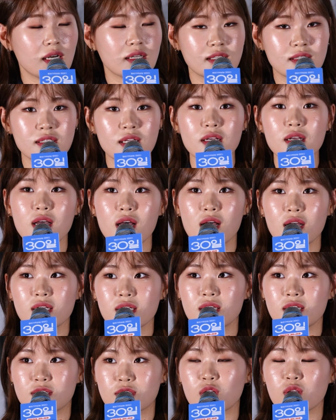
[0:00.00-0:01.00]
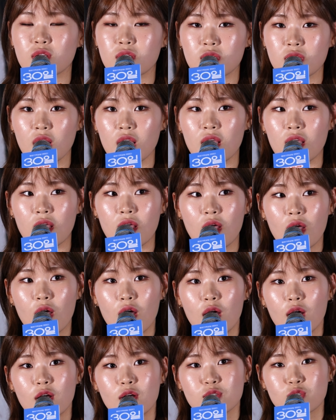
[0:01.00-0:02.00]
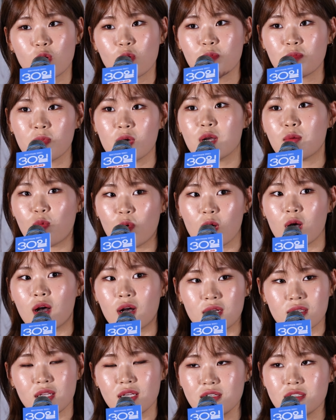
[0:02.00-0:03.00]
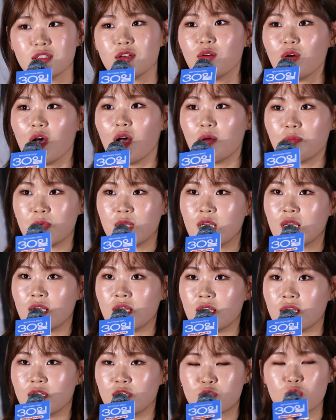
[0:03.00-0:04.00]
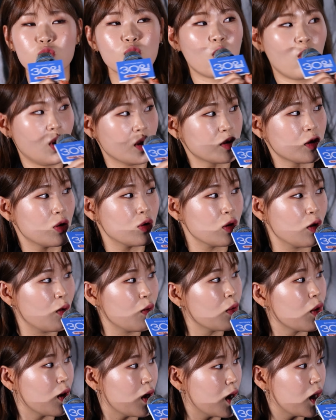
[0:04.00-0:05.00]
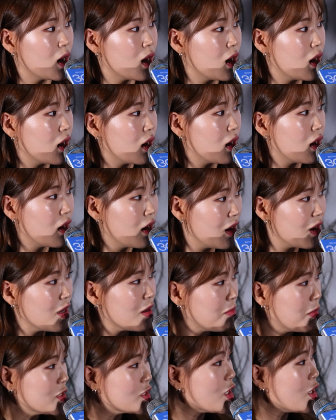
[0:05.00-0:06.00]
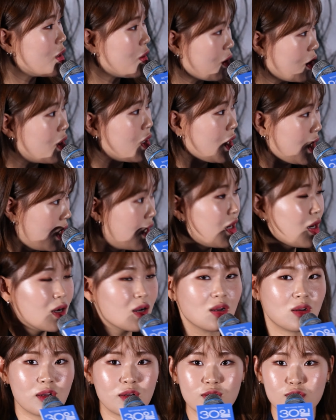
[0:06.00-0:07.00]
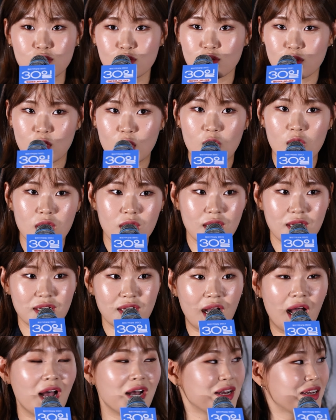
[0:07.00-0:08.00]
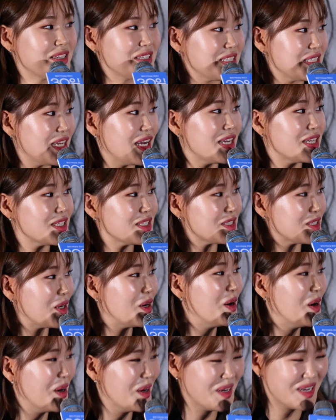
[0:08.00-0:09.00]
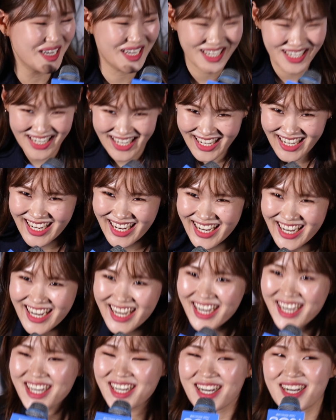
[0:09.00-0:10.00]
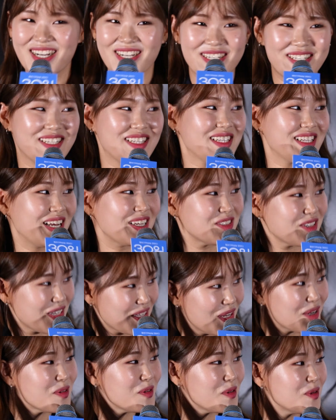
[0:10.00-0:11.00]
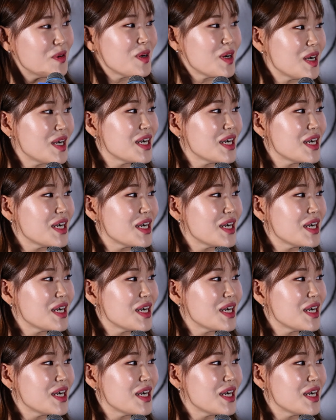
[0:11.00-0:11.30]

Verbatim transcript: 라는 생각이 있었는데 정말 뭔가 텐션감이 있었던 것 같아요. 영화. 네 맞아요. 네. 아, 저, 아 나중에 따로.